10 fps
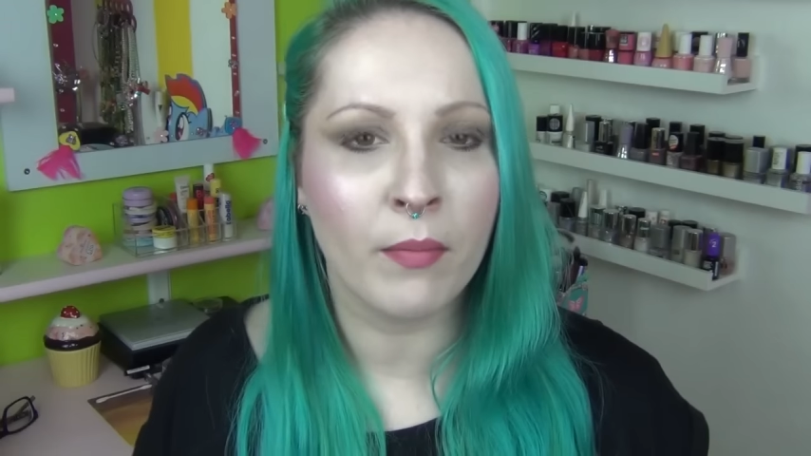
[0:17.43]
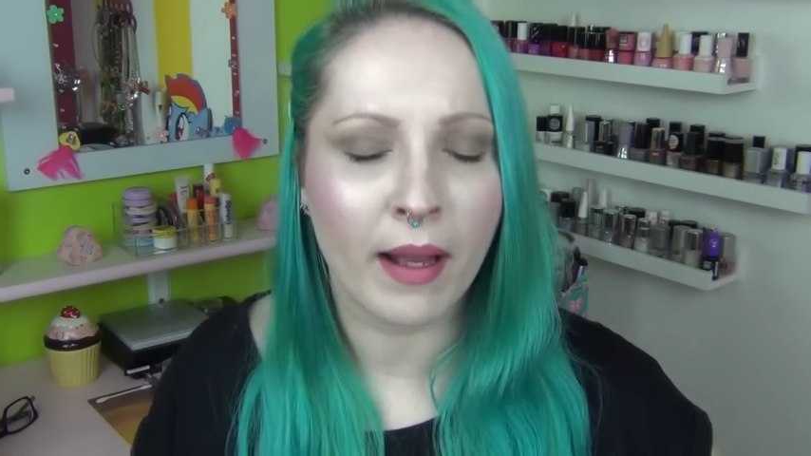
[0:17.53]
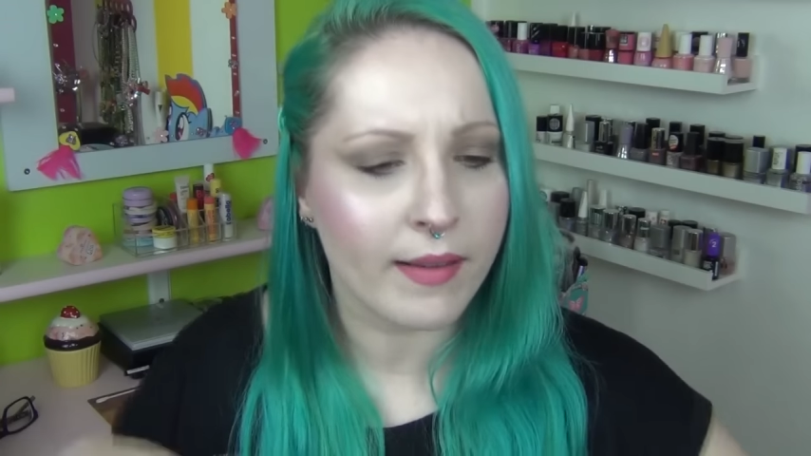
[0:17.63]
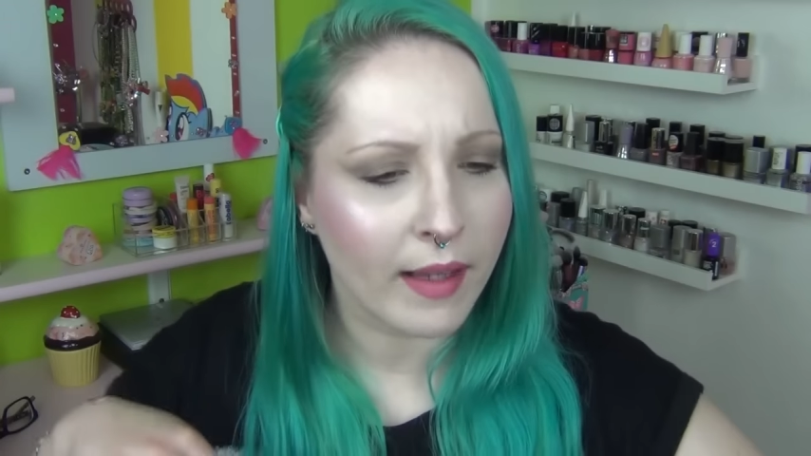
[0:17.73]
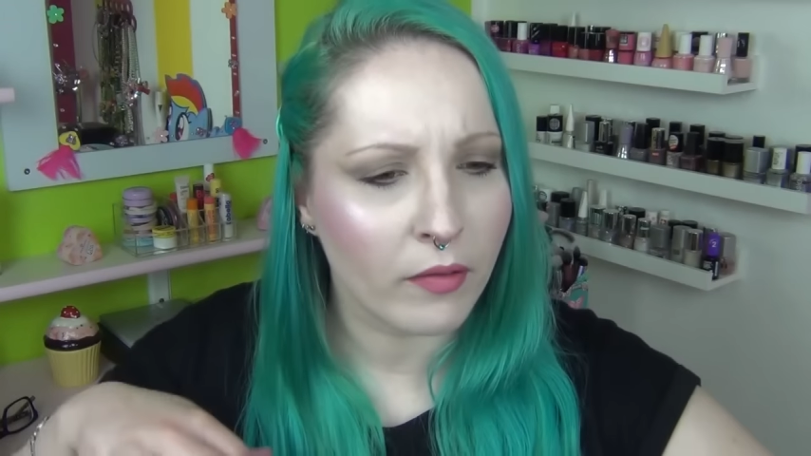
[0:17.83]

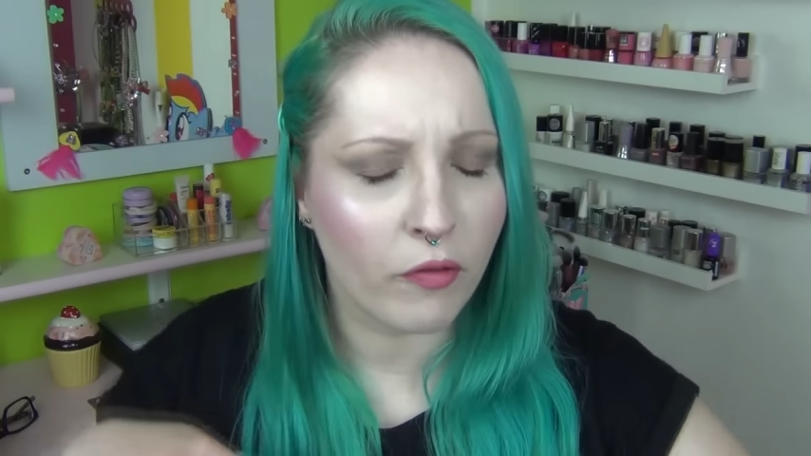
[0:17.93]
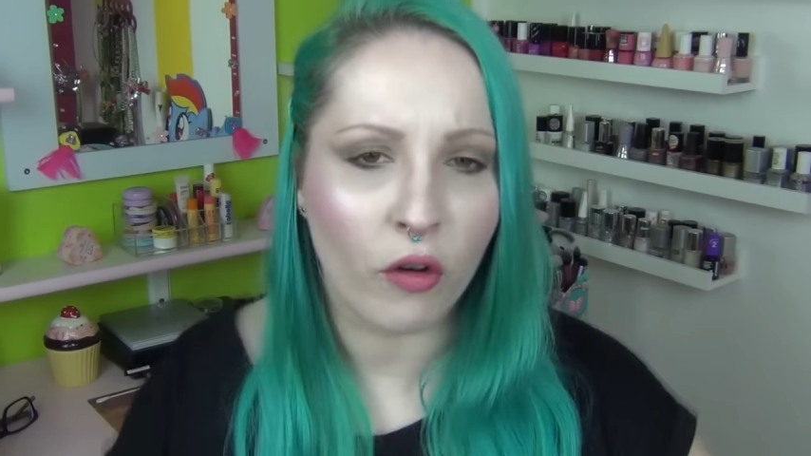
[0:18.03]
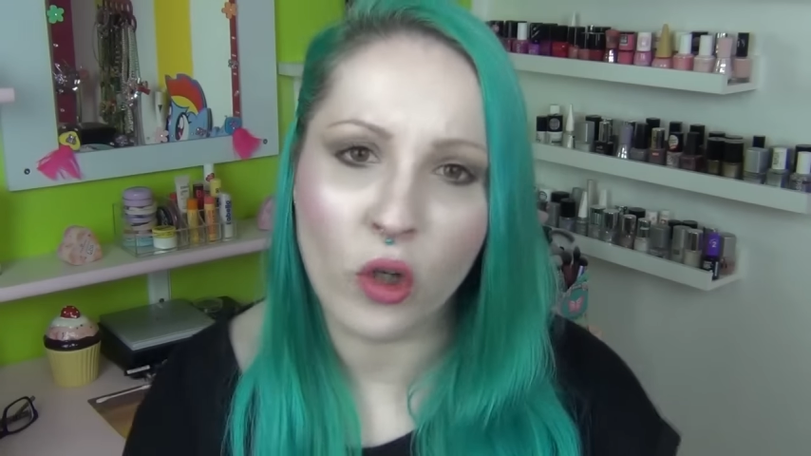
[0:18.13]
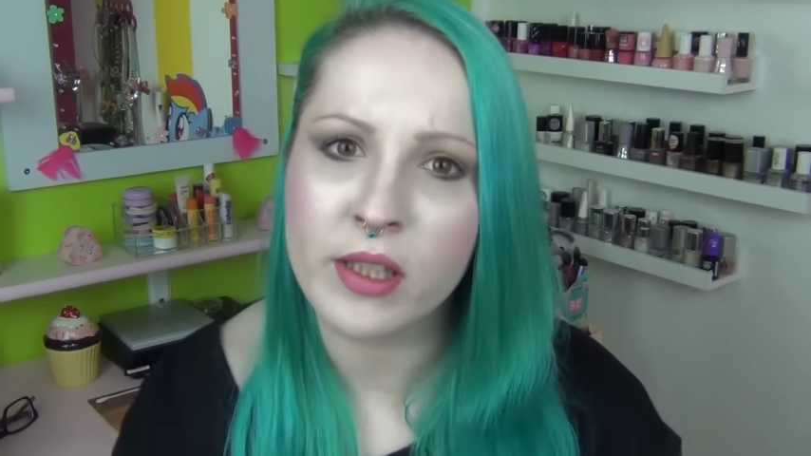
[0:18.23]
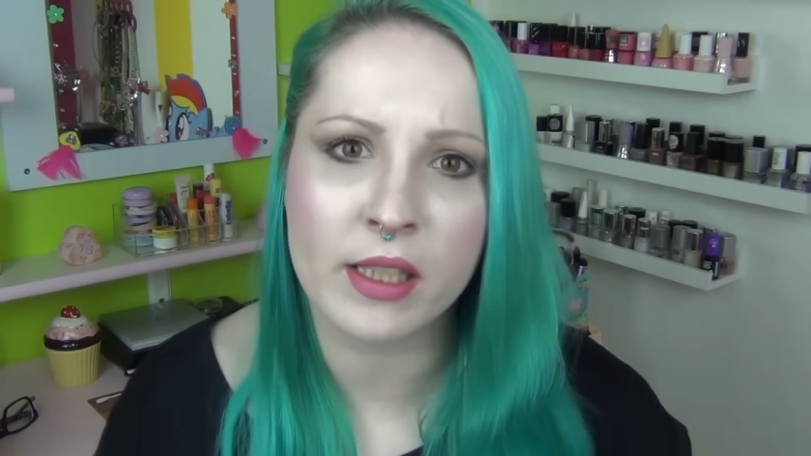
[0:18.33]
als seinen
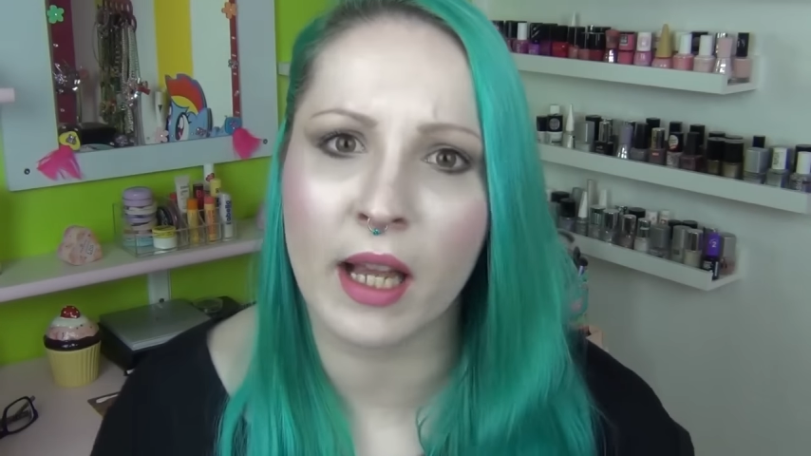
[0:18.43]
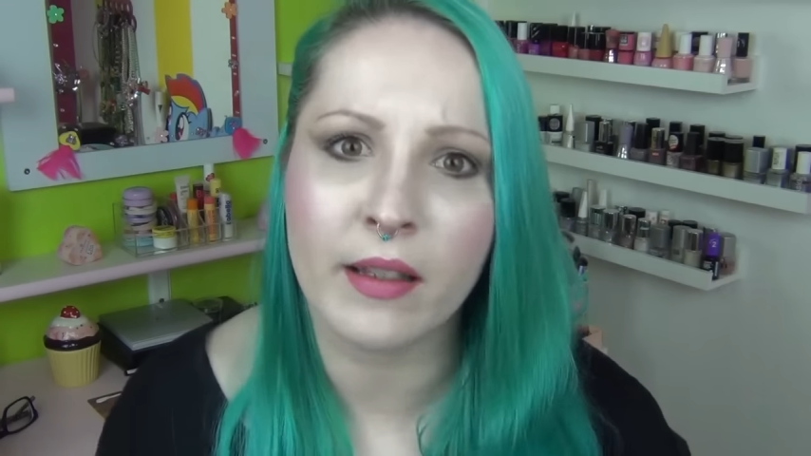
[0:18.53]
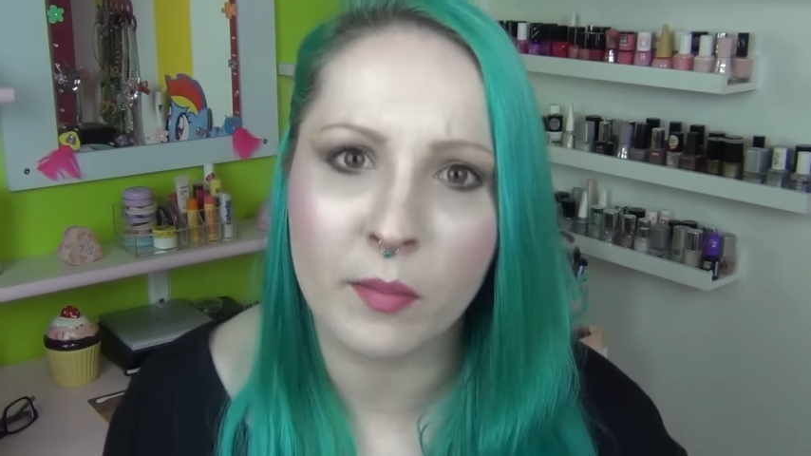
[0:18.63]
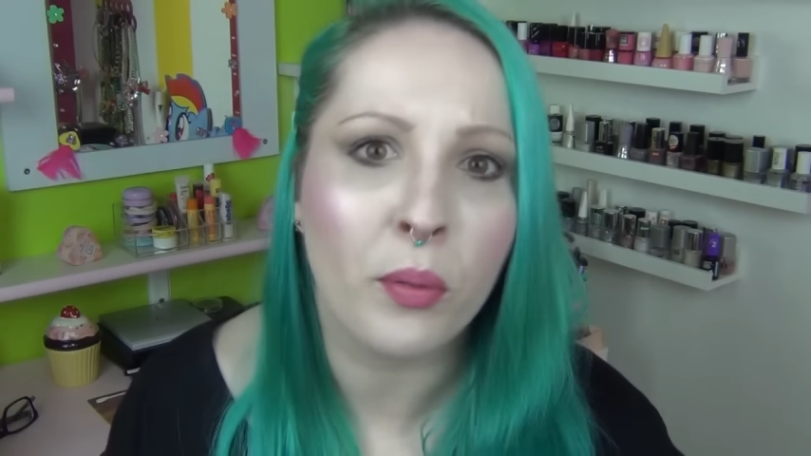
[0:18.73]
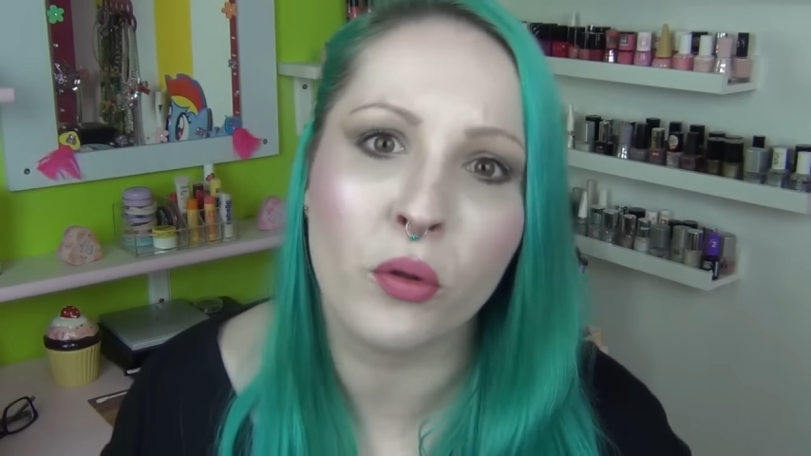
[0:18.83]
Frust an
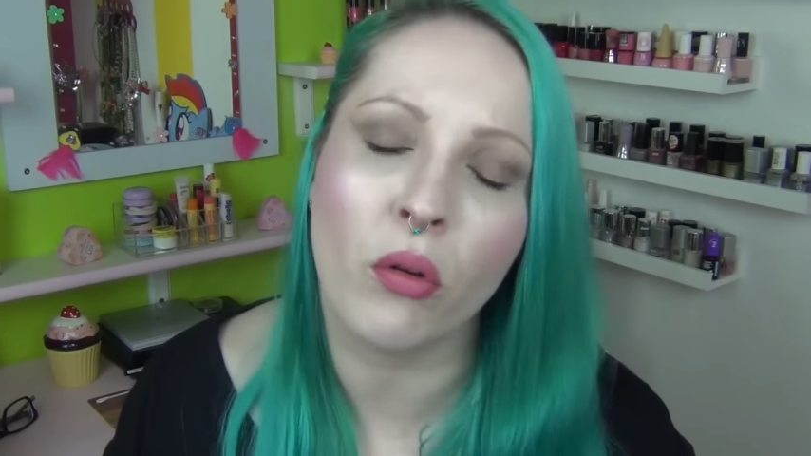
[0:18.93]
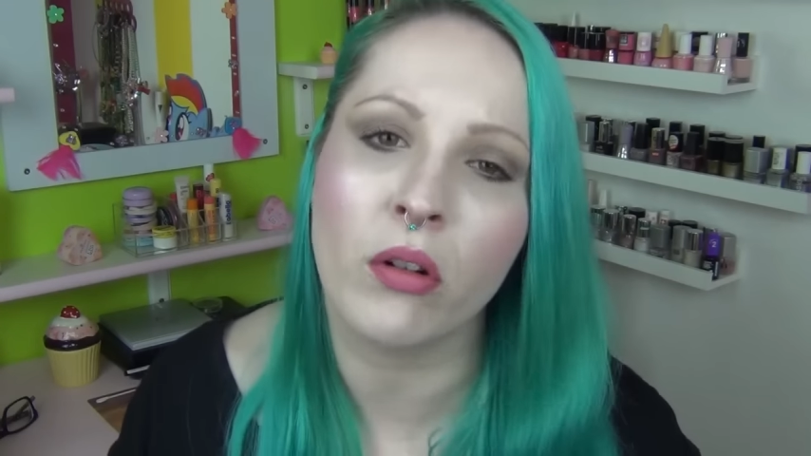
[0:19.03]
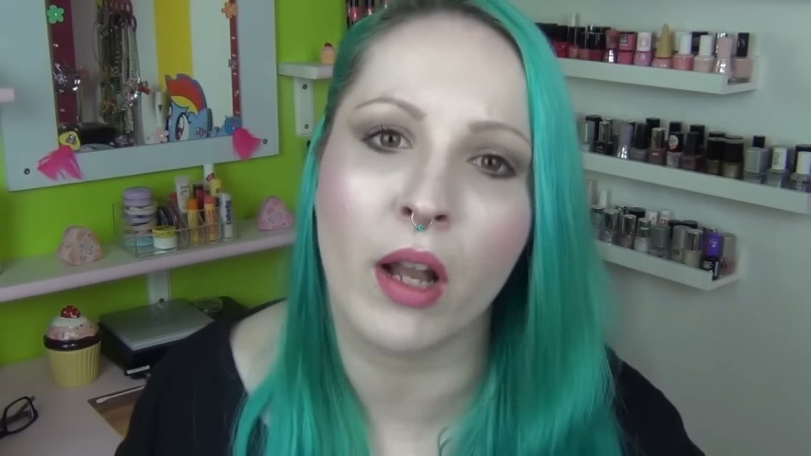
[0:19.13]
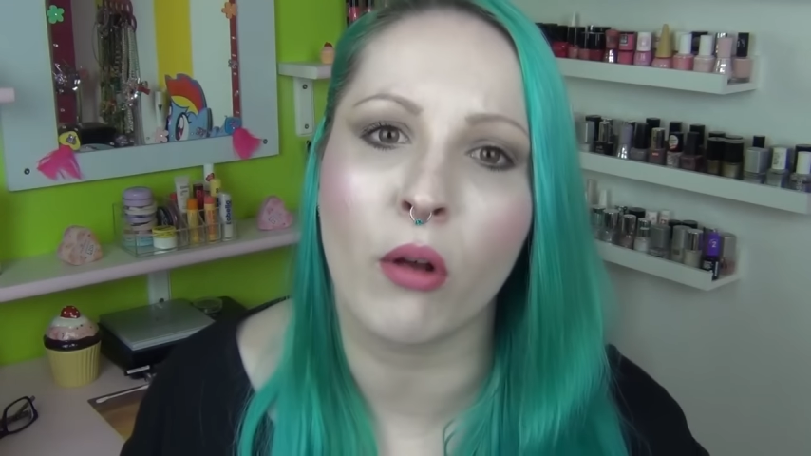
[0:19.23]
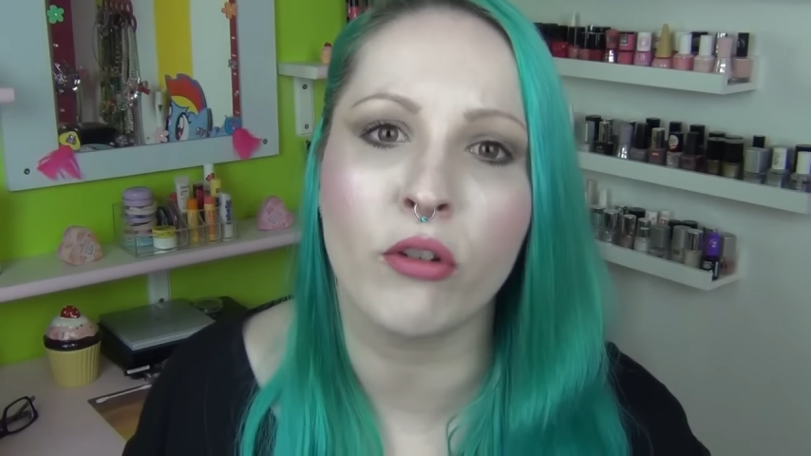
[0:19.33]
den
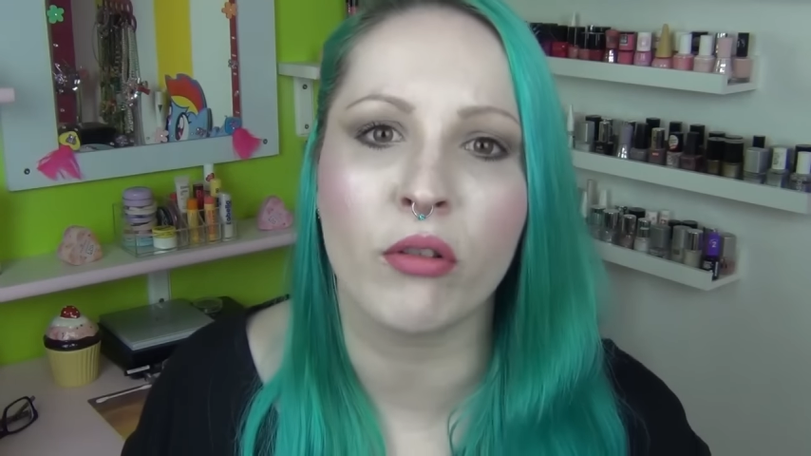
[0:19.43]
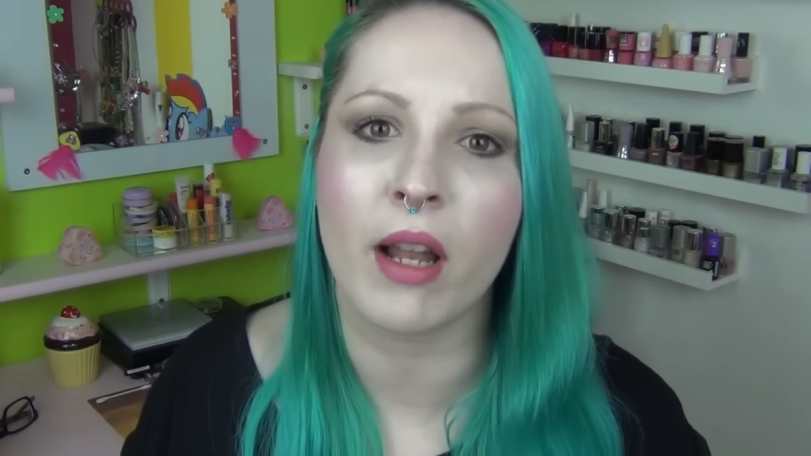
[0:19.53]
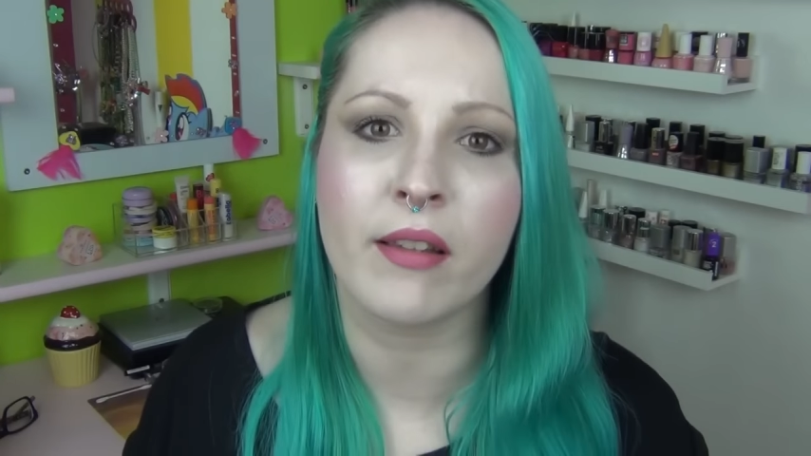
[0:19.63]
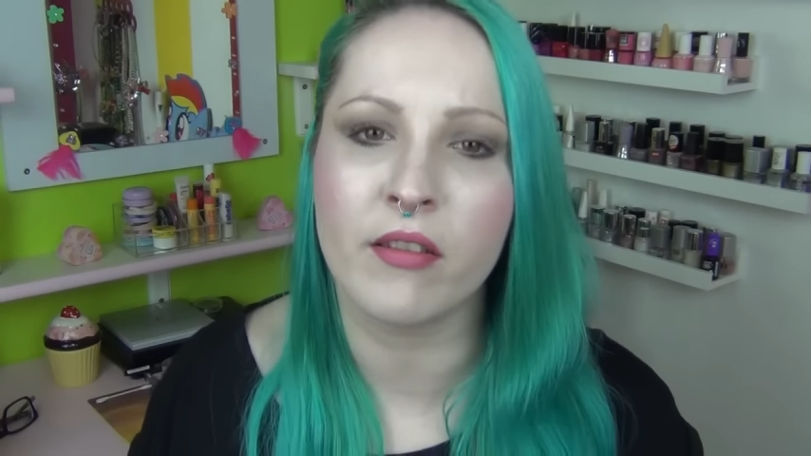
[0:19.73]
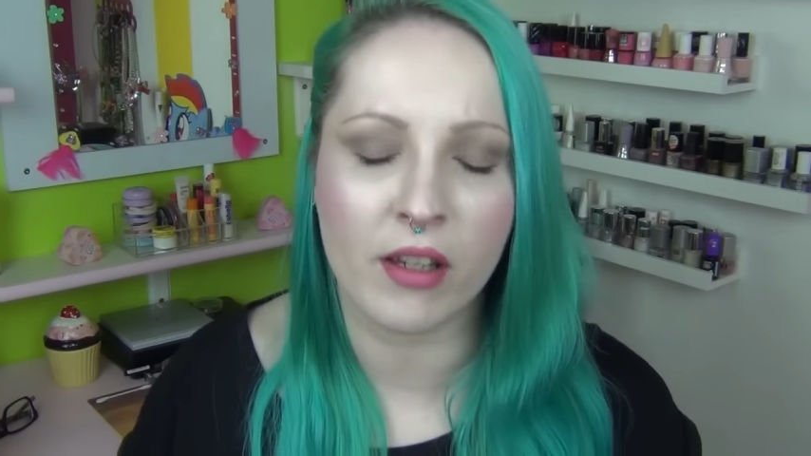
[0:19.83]
Produkten auszulassen,